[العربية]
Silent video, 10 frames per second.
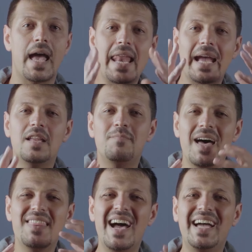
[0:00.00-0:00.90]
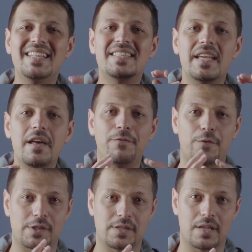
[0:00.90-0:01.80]
لكن ماذا عن
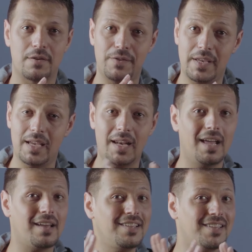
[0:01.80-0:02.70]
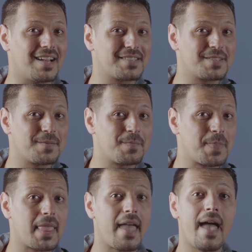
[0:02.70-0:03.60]
التنفس في الحلقيات؟
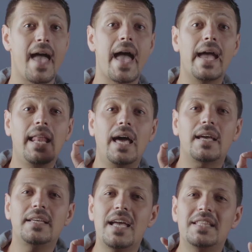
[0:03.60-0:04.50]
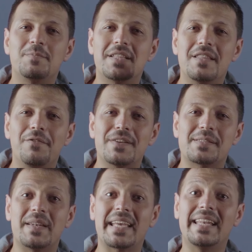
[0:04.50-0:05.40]
الحلقيات
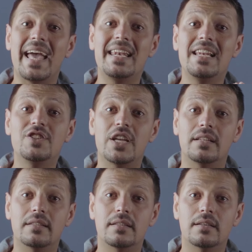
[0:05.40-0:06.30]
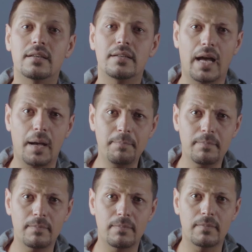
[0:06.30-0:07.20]
بتتنفس من خلال الجلد
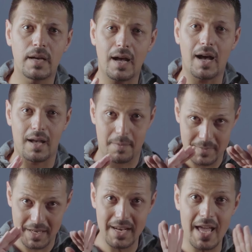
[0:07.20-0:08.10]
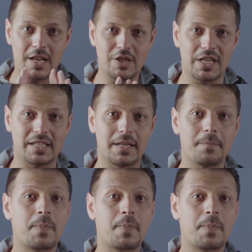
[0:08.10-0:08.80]
نعم اه من خلال الجلد